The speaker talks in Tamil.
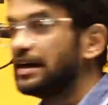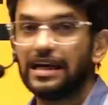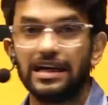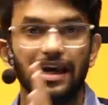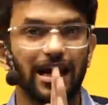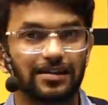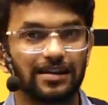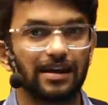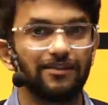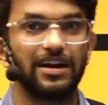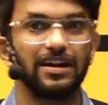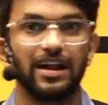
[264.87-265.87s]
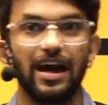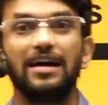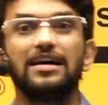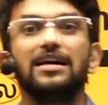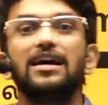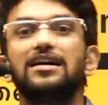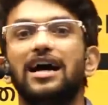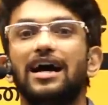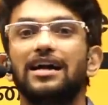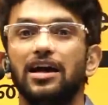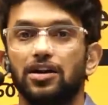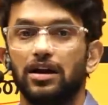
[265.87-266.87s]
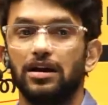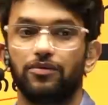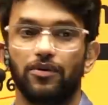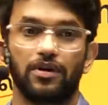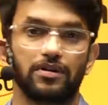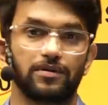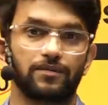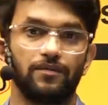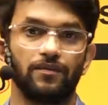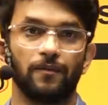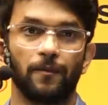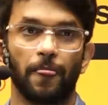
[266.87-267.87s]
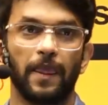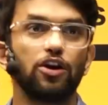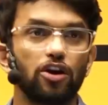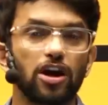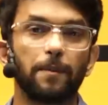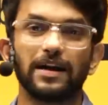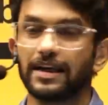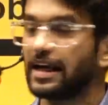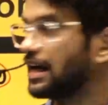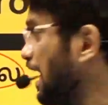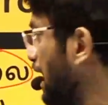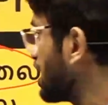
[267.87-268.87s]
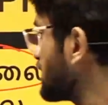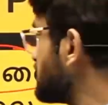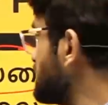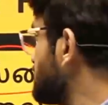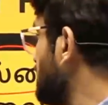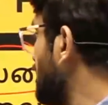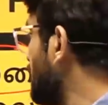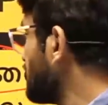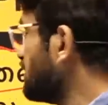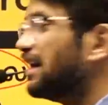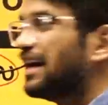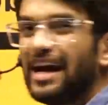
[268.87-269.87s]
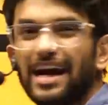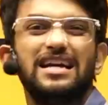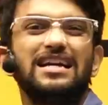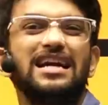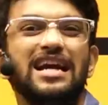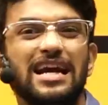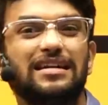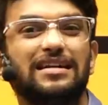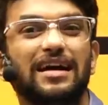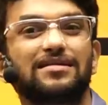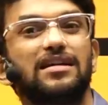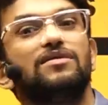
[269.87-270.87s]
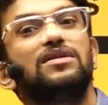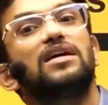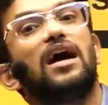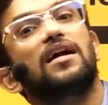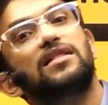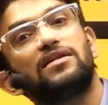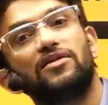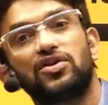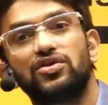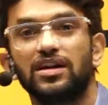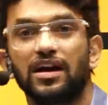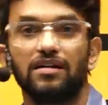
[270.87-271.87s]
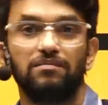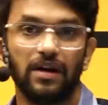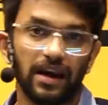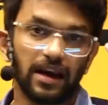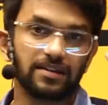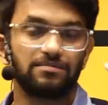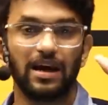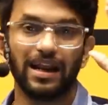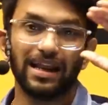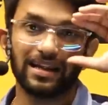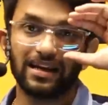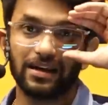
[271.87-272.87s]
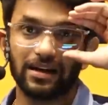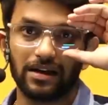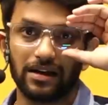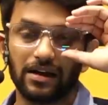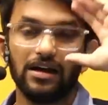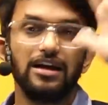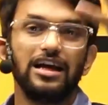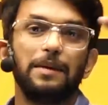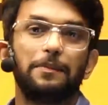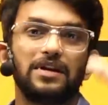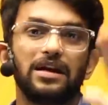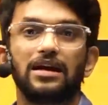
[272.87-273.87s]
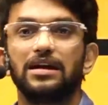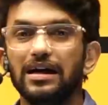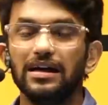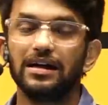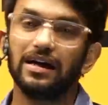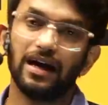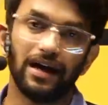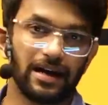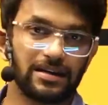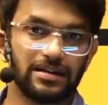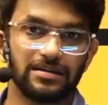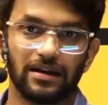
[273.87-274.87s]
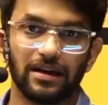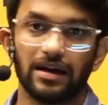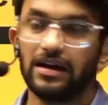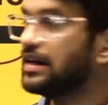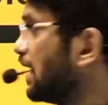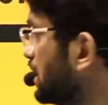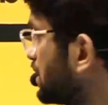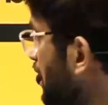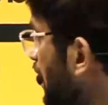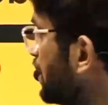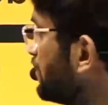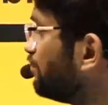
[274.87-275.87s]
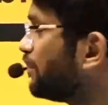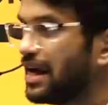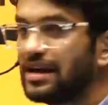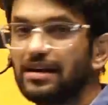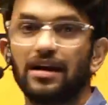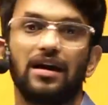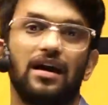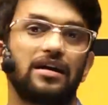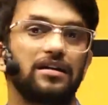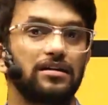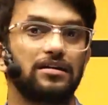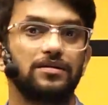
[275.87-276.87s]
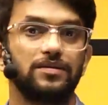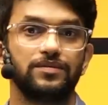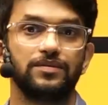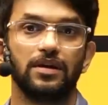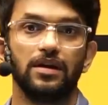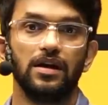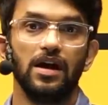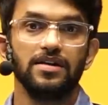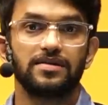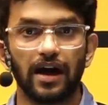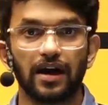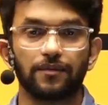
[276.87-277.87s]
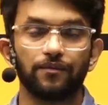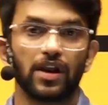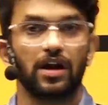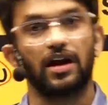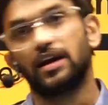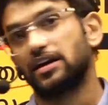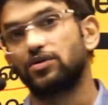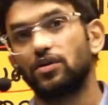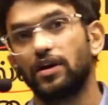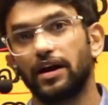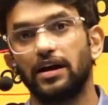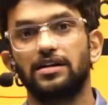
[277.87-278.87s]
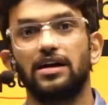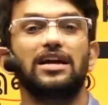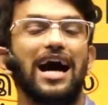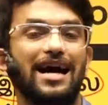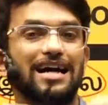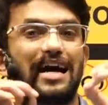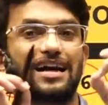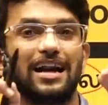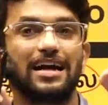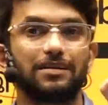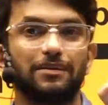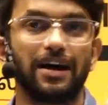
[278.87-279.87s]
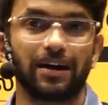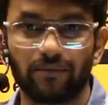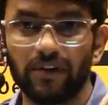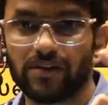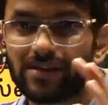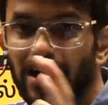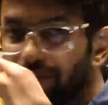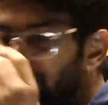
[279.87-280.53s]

இன்னைக்கு செய்ய வேண்டியதை நாளைக்கு தள்ளி போடுறது இன்னொன்று பார்த்தீங்கன்னா அர்ஜென்சி இல்லை ஏ நீட் எக்ஸாம் வந்து அடுத்த வருஷம் தானே மே எக்ஸ் மேல தானே இருக்கு இப்போ வந்து எனக்கு அர்ஜென்சி இல்லை இதுதான் மெயின் காரணங்கள் சார் கரெக்டாக சொல்கிறீங்க சார் யார் யாருக்கெல்லாம் இந்த மாதிரி சார்